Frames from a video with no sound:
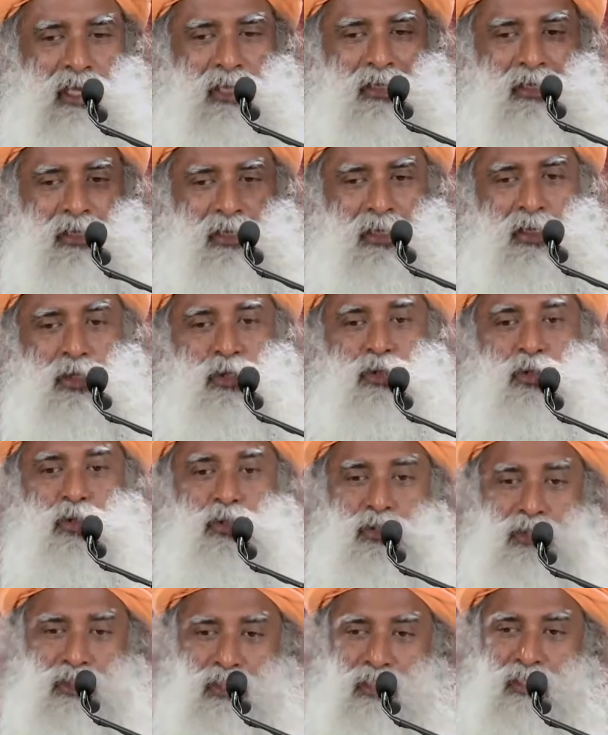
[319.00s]
— здесь и
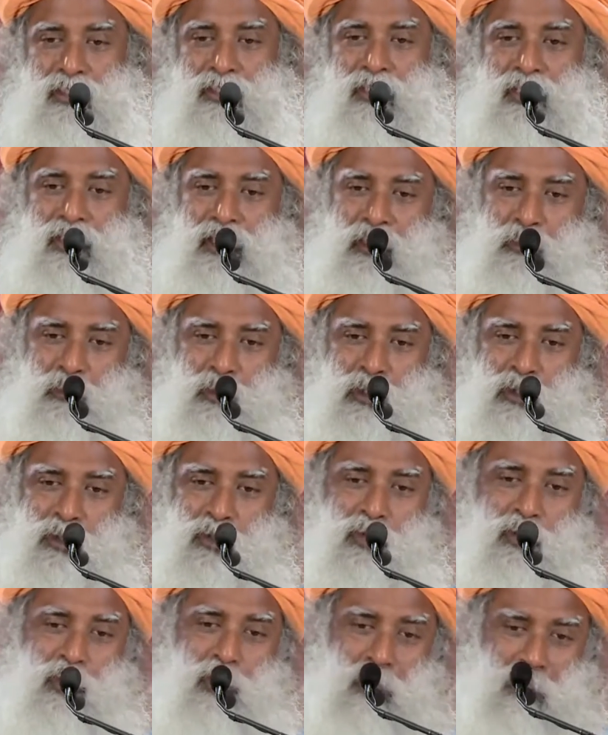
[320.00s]
там это
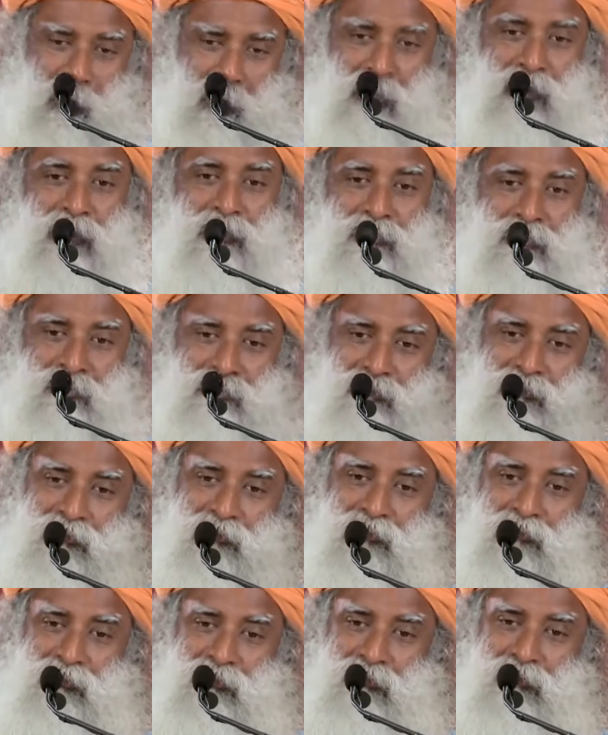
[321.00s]
поддерживает вас.
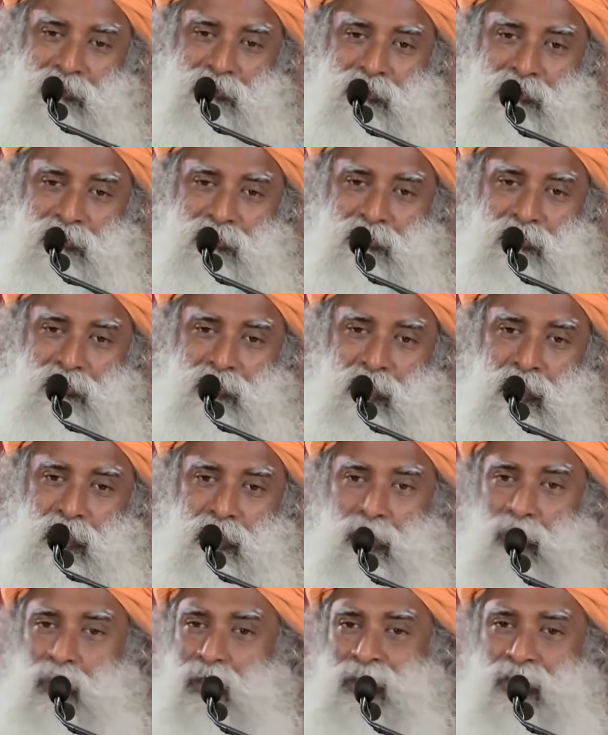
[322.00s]

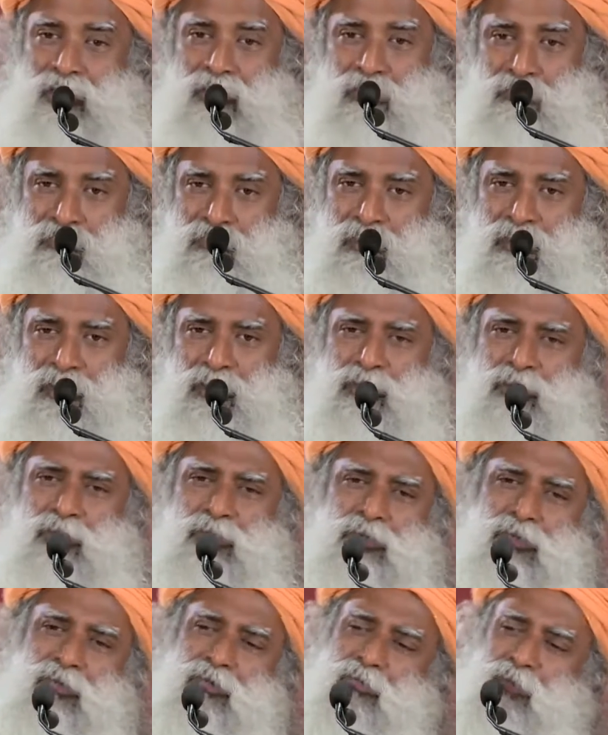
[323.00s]
Все остальное
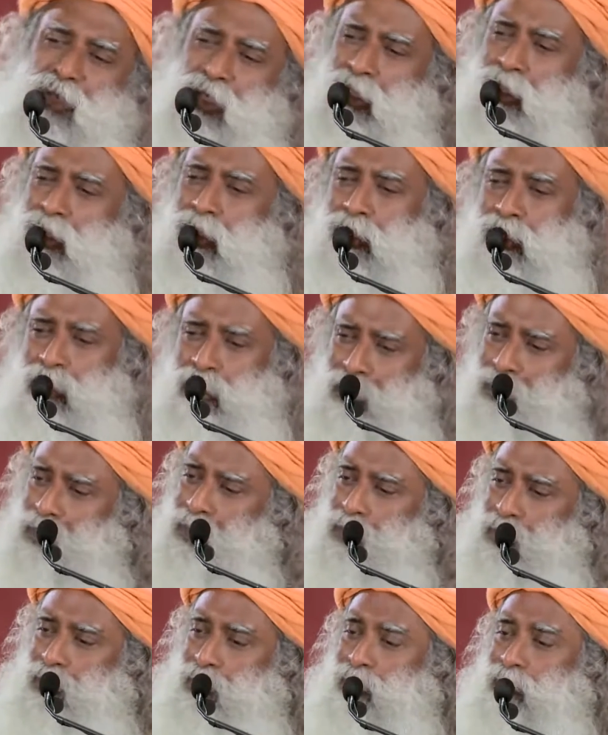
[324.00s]
слишком пресно,
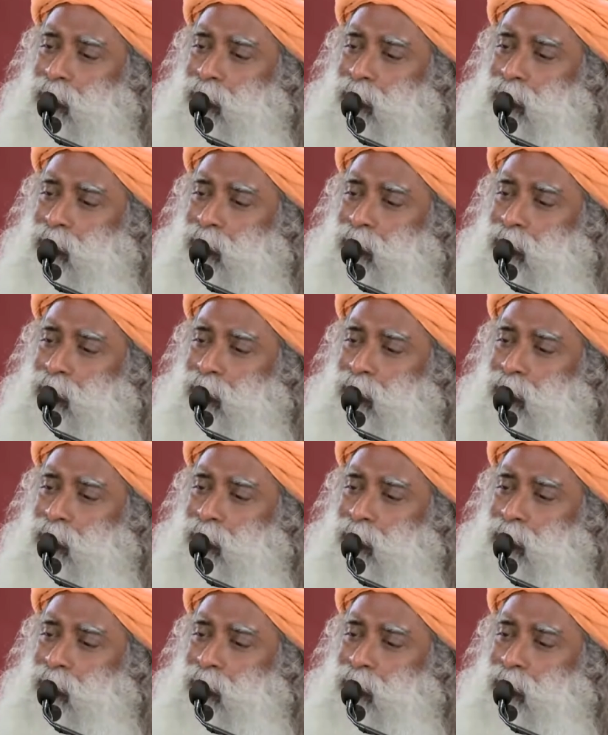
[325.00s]
не